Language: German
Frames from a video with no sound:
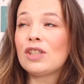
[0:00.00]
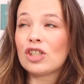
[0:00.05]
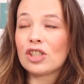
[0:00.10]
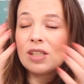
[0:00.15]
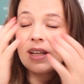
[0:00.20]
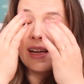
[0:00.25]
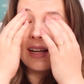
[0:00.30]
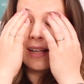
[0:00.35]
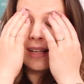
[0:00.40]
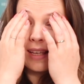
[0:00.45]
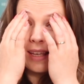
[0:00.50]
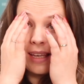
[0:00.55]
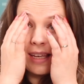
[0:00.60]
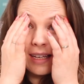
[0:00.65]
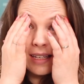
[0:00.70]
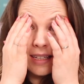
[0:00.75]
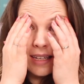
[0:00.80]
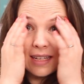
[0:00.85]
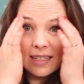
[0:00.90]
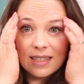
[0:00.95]
Wie schnell ging
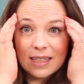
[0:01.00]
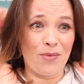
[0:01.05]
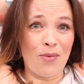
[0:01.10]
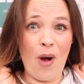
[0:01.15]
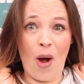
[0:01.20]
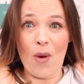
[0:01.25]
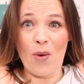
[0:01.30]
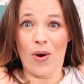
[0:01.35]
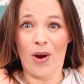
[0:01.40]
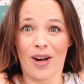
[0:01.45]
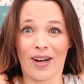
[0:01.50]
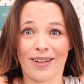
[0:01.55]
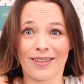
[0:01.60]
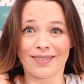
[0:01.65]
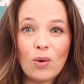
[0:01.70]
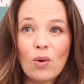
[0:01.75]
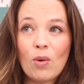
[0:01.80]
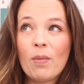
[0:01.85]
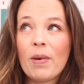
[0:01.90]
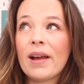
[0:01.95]
das? Woo!
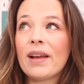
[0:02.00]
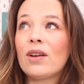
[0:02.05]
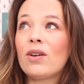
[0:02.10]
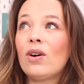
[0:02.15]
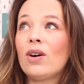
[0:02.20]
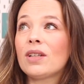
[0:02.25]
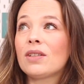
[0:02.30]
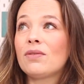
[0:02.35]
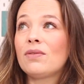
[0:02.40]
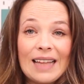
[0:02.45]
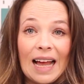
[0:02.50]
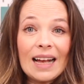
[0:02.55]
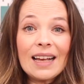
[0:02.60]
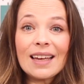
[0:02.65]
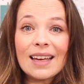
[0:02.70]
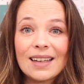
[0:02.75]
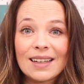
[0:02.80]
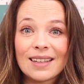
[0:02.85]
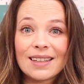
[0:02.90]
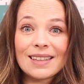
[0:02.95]
Oh mein Gott,
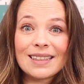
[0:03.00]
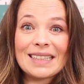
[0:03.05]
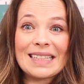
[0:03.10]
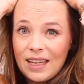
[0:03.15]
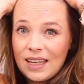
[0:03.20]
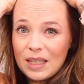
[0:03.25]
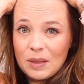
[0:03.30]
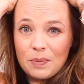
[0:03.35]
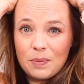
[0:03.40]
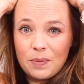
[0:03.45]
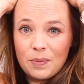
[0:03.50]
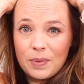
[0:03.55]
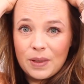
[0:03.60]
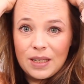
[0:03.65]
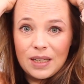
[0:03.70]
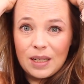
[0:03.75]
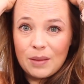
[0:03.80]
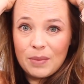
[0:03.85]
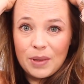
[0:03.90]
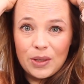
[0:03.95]
danke! Ich bin
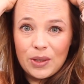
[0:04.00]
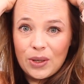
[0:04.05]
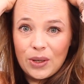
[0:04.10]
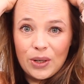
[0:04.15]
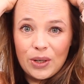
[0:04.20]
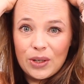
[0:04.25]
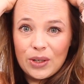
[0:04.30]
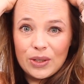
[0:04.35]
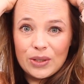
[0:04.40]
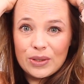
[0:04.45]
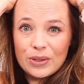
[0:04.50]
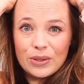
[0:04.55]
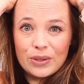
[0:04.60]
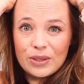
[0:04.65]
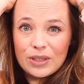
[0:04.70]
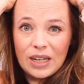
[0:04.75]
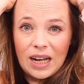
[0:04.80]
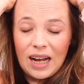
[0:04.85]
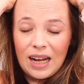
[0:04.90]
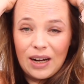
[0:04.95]
immer noch
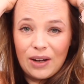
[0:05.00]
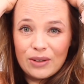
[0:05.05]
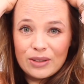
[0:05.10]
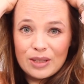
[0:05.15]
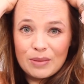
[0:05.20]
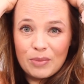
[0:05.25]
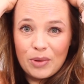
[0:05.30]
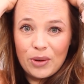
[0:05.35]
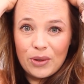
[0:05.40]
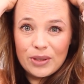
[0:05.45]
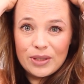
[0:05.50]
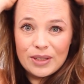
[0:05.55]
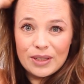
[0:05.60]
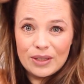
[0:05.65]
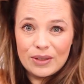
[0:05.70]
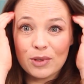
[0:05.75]
total aus dem Häuschen.